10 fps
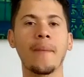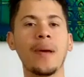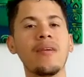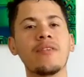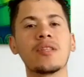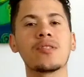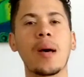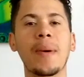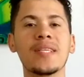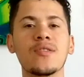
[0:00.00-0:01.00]
Bem-vindos
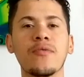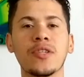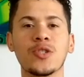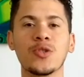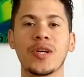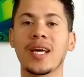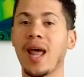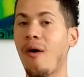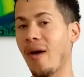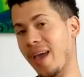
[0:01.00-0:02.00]
a mais um vídeo do
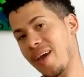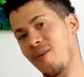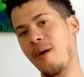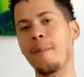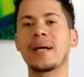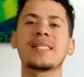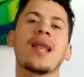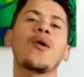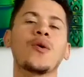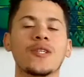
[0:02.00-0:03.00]
canal Eu,
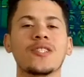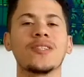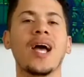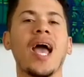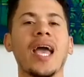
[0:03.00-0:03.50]
Marcelo Augusto.